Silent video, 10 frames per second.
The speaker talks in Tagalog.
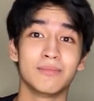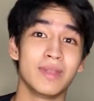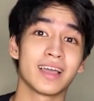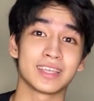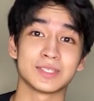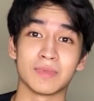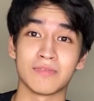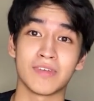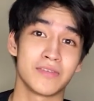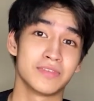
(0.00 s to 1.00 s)
Black is my
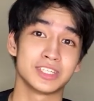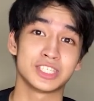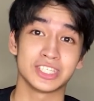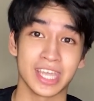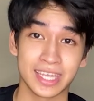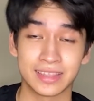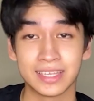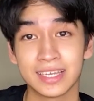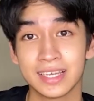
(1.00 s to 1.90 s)
favorite shade.